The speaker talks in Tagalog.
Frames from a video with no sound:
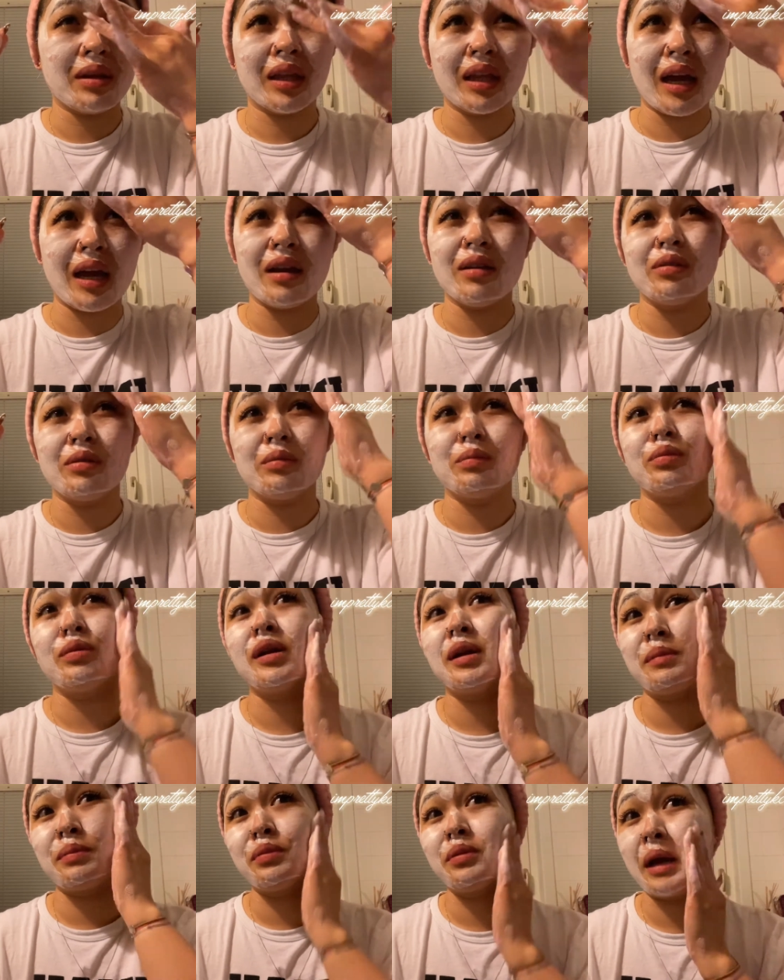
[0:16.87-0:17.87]
tayong
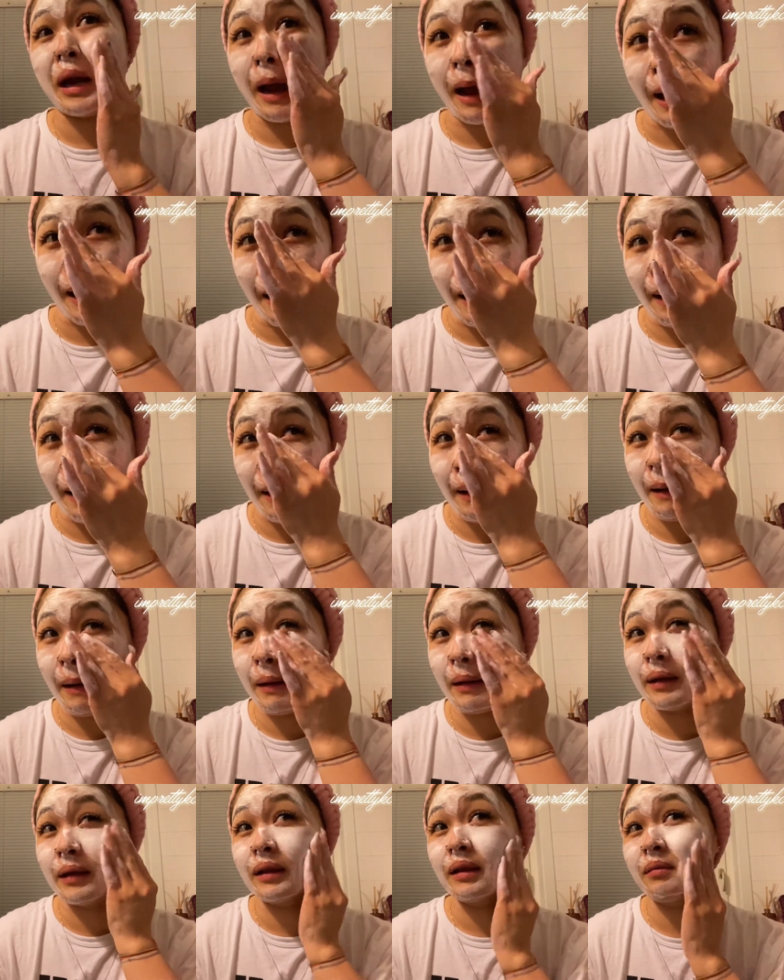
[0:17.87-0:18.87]
pula-pula. ba?